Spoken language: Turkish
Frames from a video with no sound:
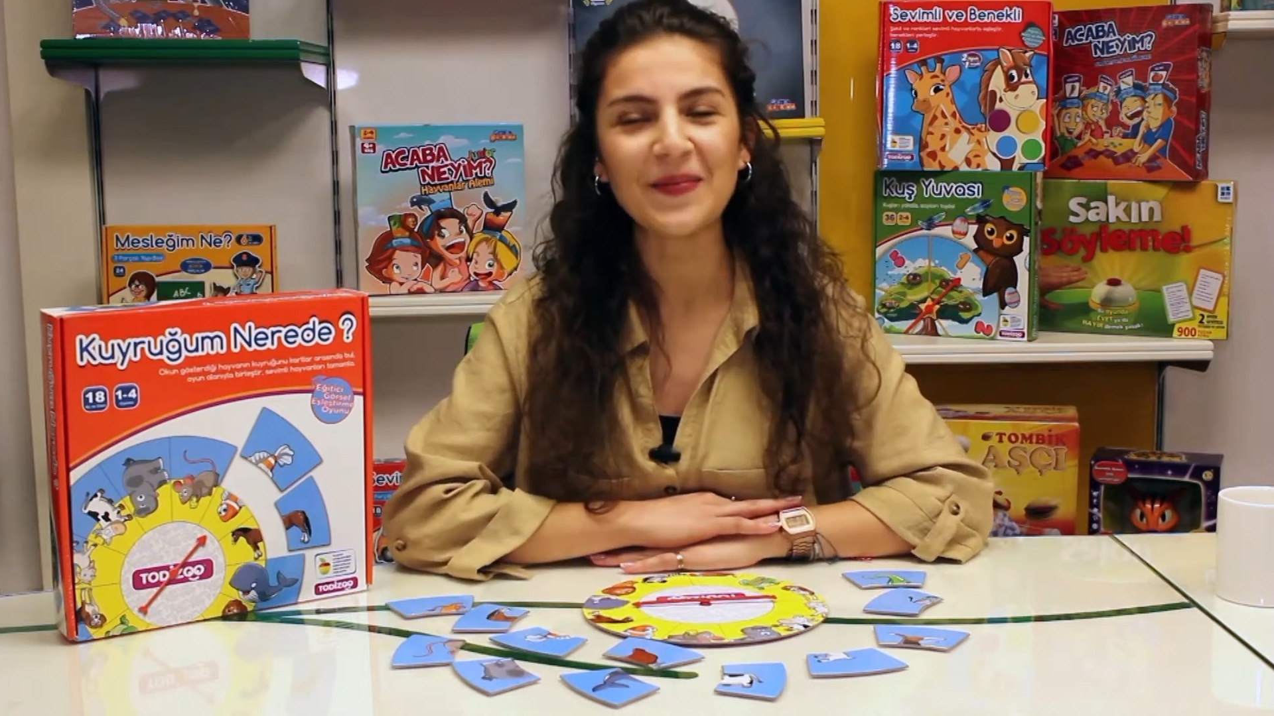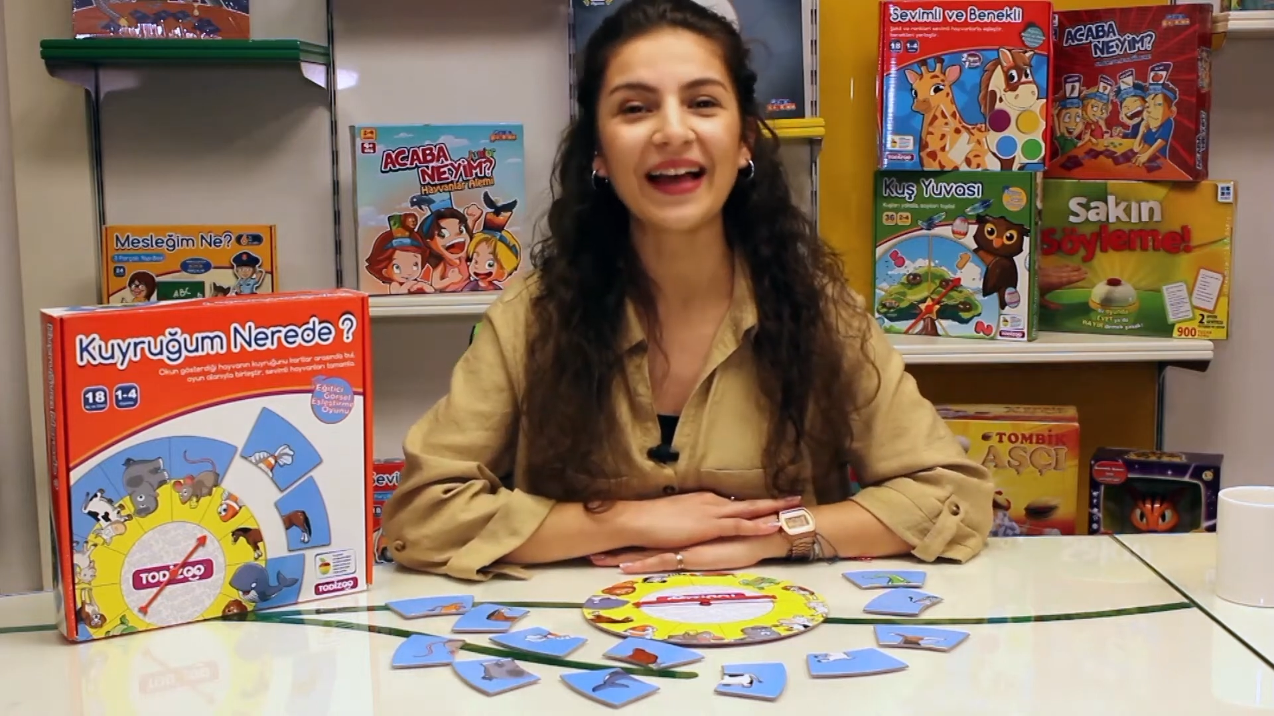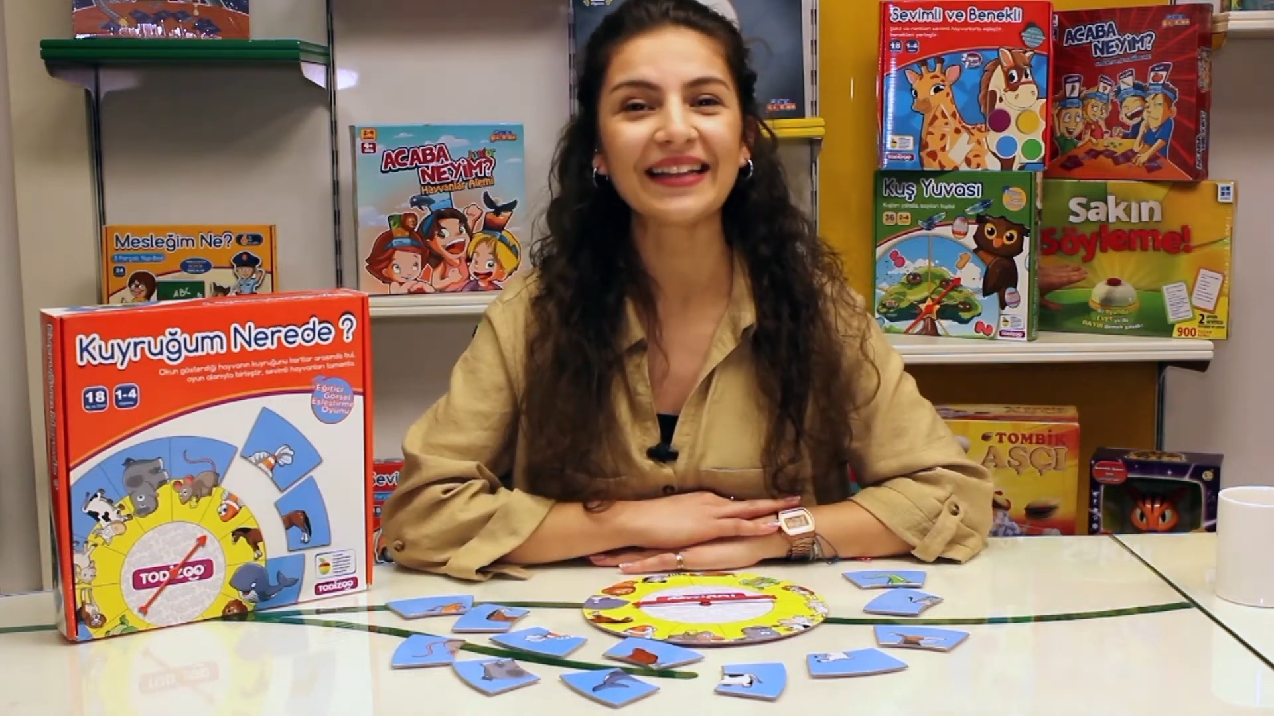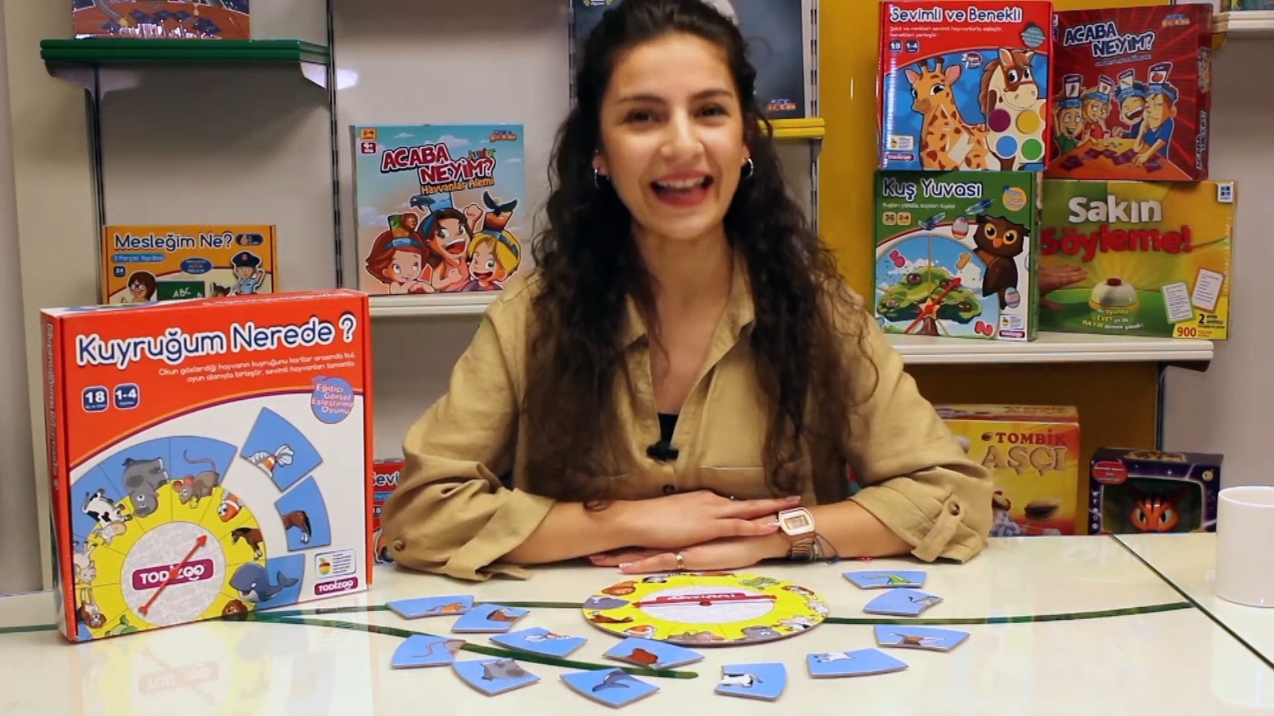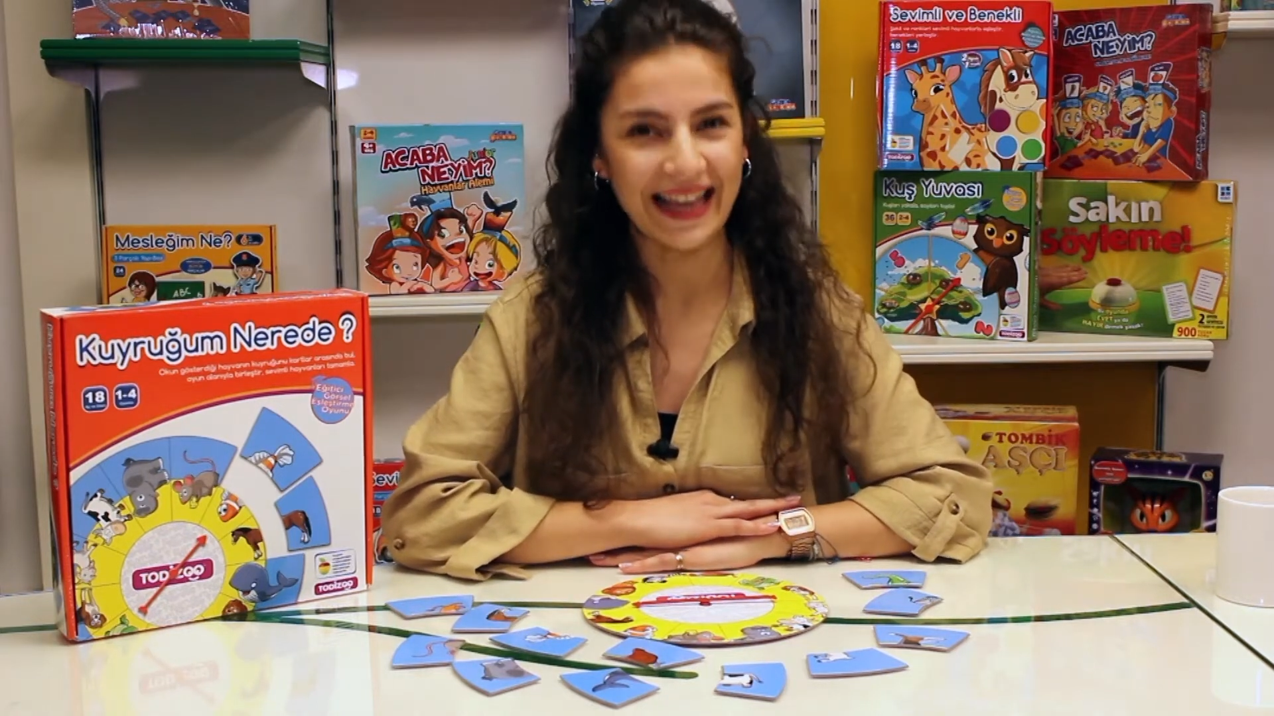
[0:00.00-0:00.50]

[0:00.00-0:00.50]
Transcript: ben